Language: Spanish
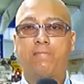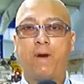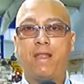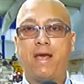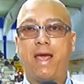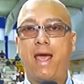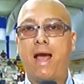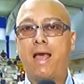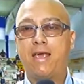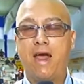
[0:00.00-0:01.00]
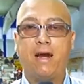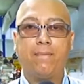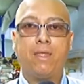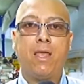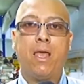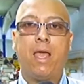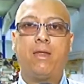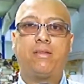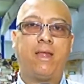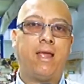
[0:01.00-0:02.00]
después de que ayer
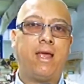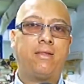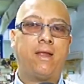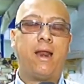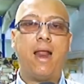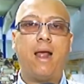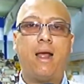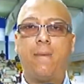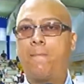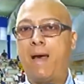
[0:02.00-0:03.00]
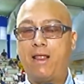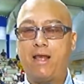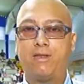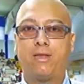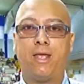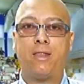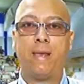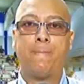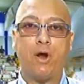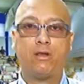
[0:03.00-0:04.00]
eh, se cerraran varios
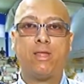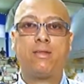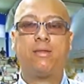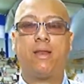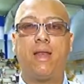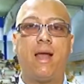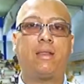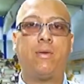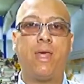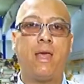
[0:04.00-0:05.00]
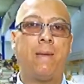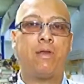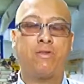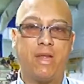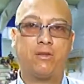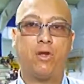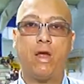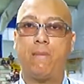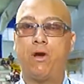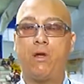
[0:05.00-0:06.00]
eh, deportes, la actividad del
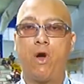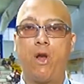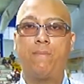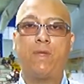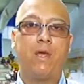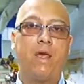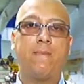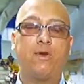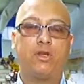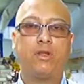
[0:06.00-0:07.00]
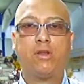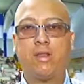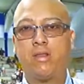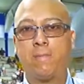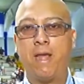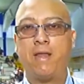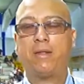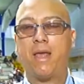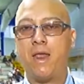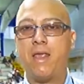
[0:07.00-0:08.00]
baloncesto, del voleibol y de muchas otras
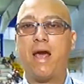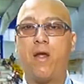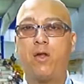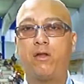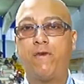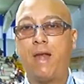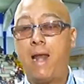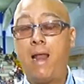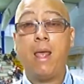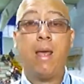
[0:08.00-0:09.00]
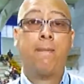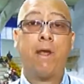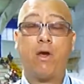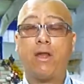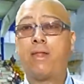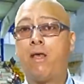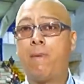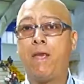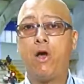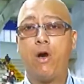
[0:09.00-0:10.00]
disciplinas que ayer llegaron a su final, pero que este
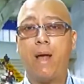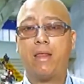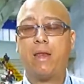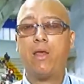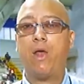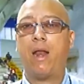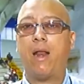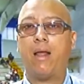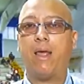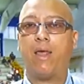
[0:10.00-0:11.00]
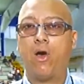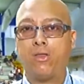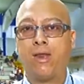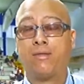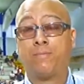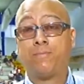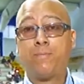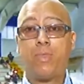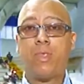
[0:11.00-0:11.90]
domingo ha tenido el arranque de otras.